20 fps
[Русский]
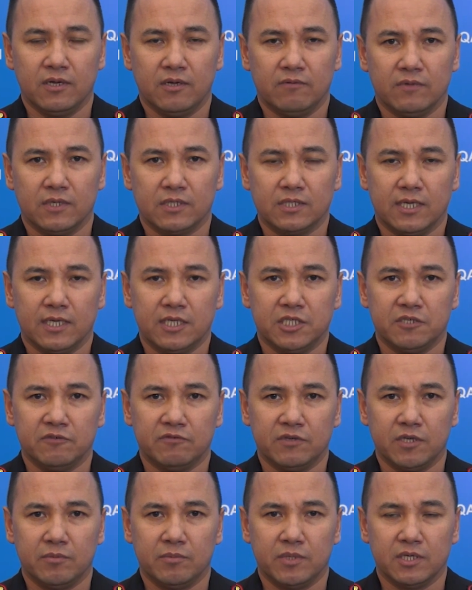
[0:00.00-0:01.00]
В настоящее
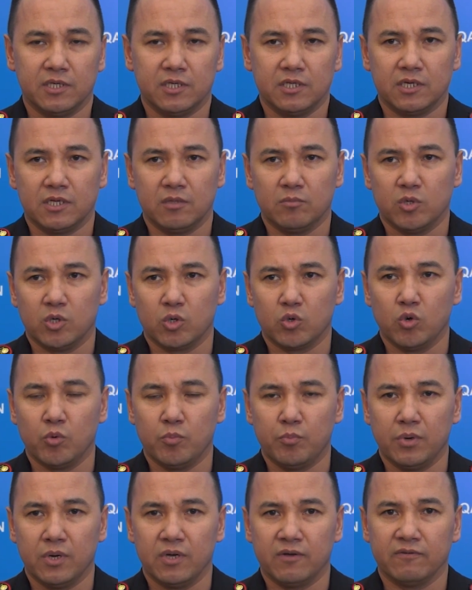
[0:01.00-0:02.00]
время генерал-майор
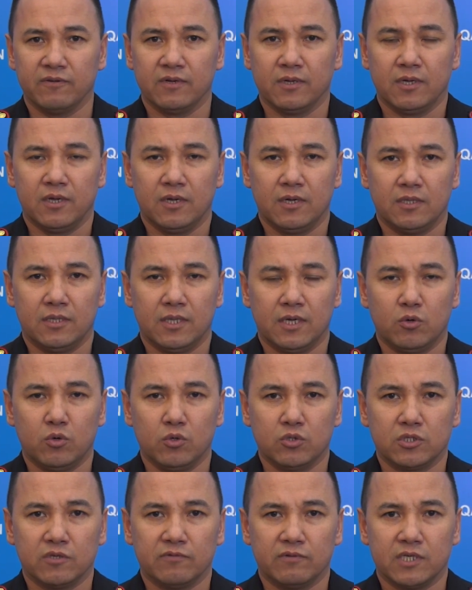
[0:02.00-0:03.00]
Купаев
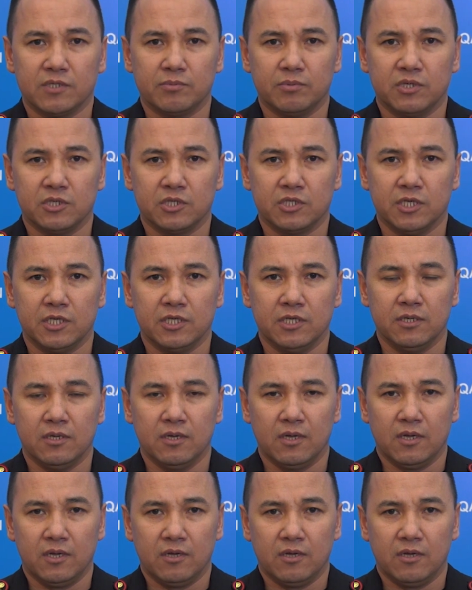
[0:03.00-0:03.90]
находится в распоряжении.